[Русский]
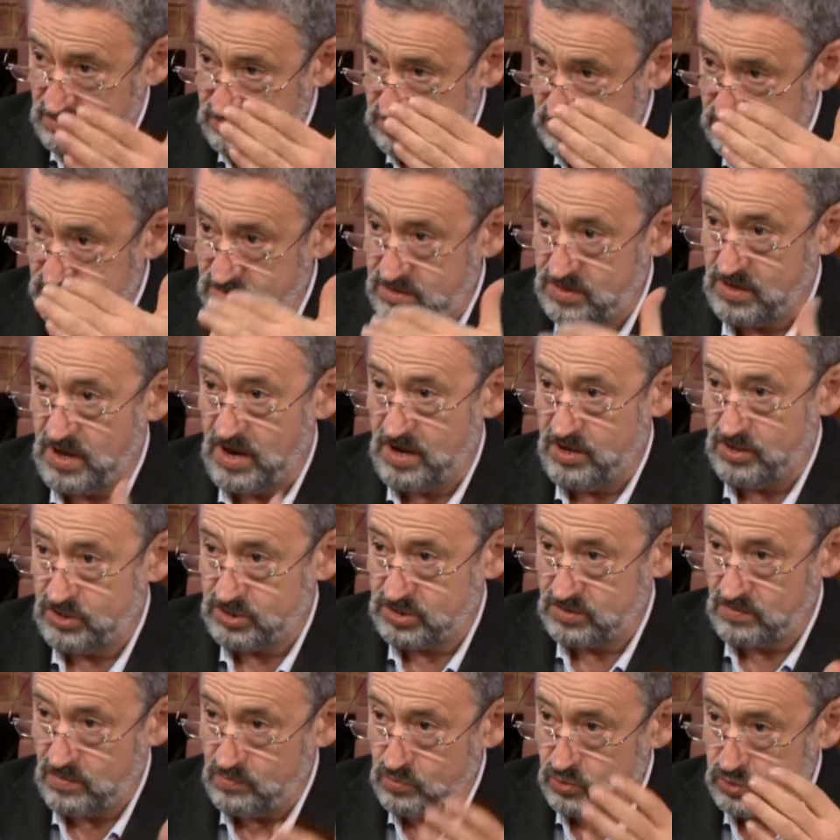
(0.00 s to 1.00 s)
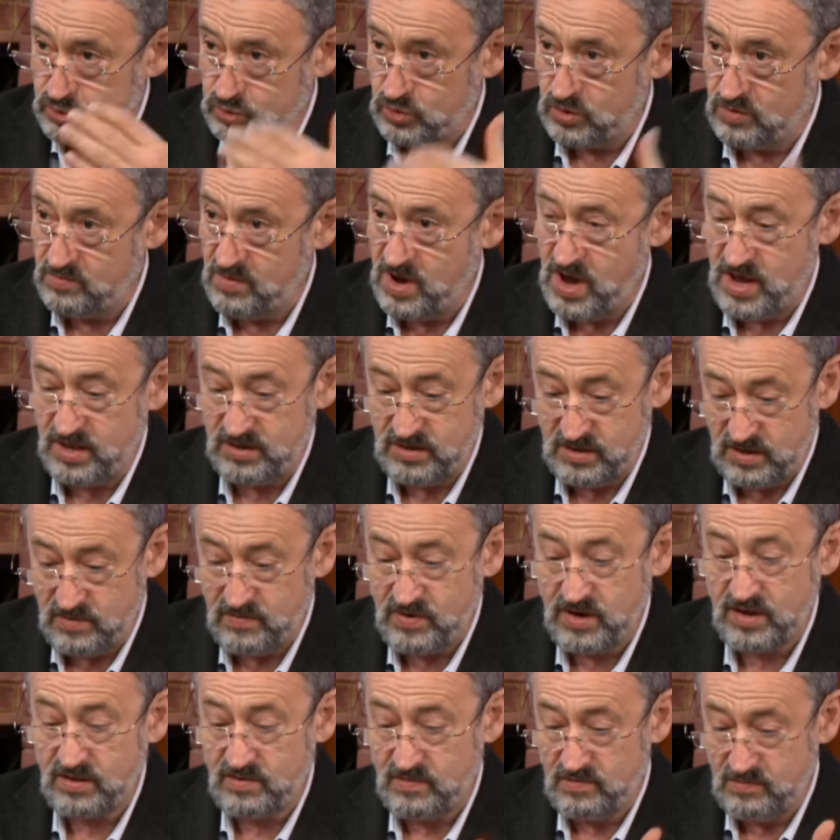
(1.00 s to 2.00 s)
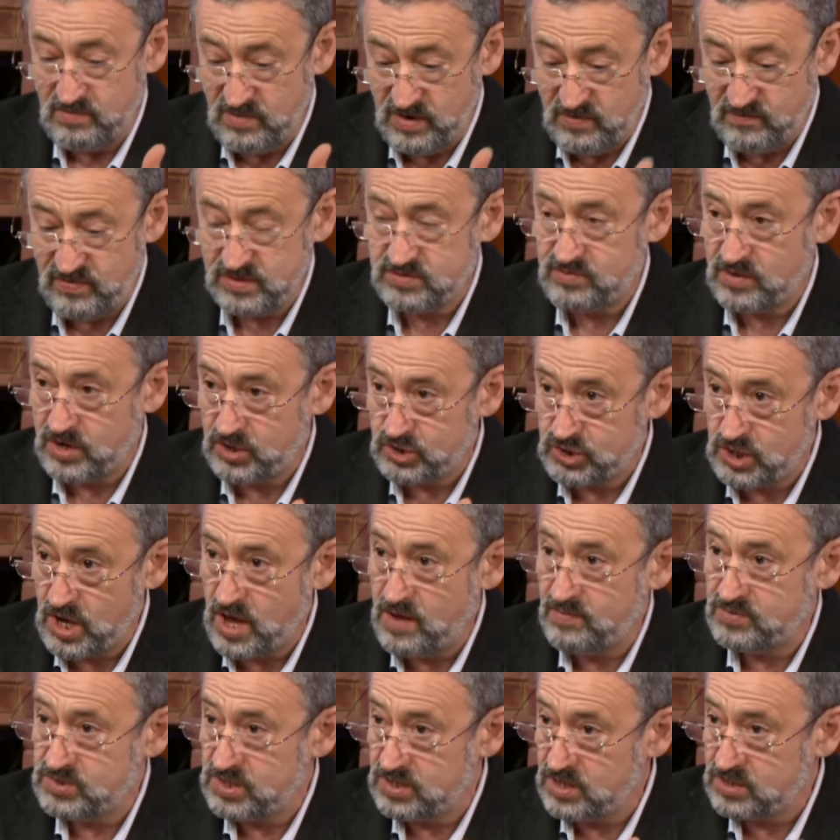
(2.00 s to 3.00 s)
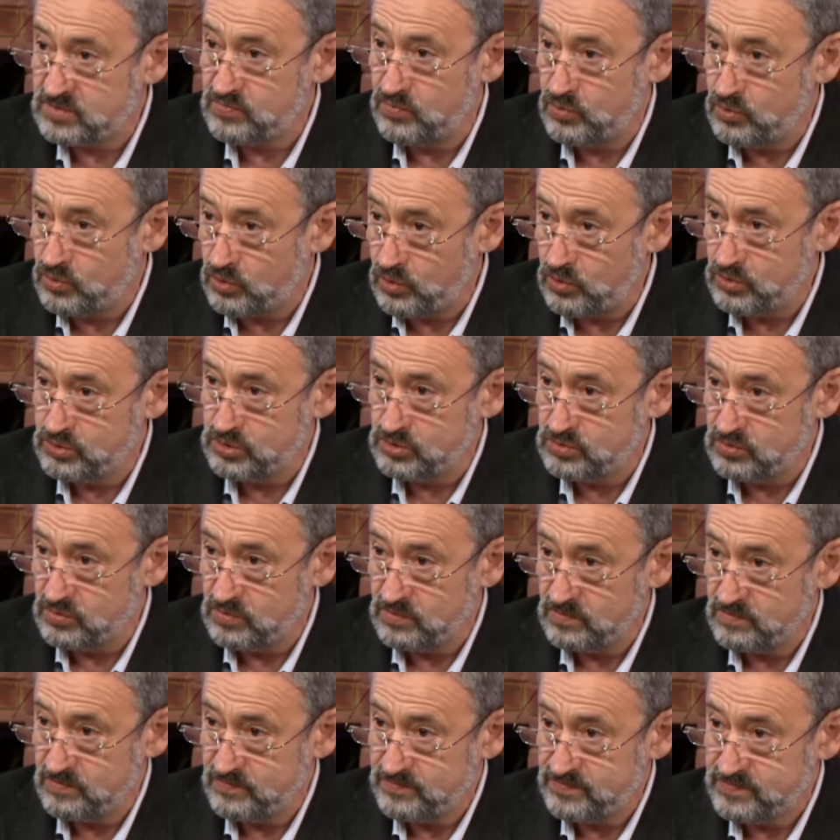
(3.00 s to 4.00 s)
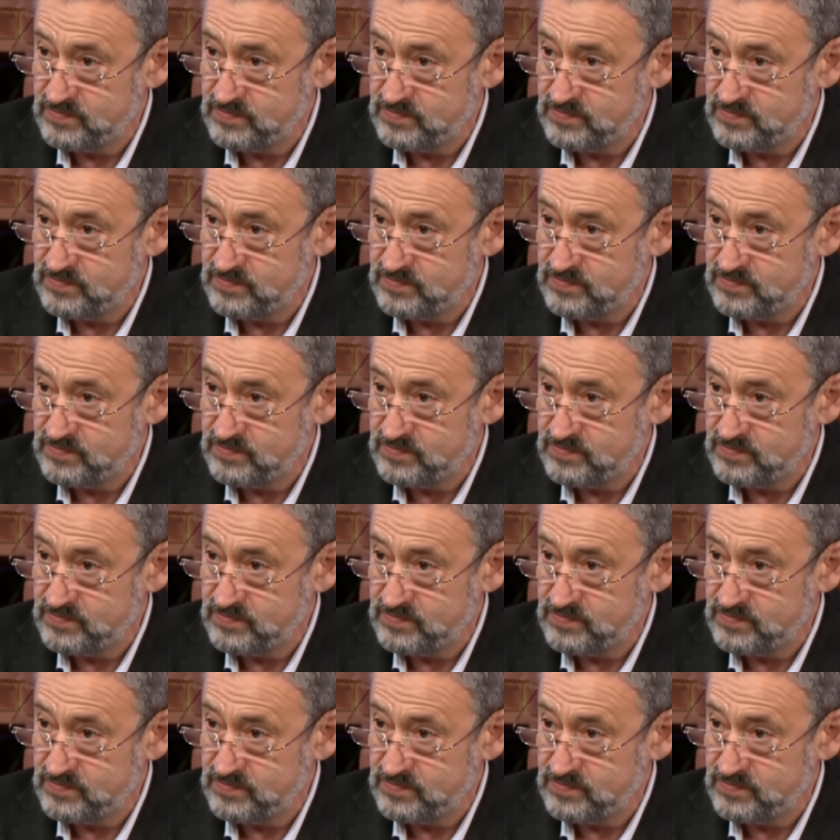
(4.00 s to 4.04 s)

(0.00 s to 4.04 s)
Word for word: там, количество мусульман. Говорят, мы возвращаемся на свою родину.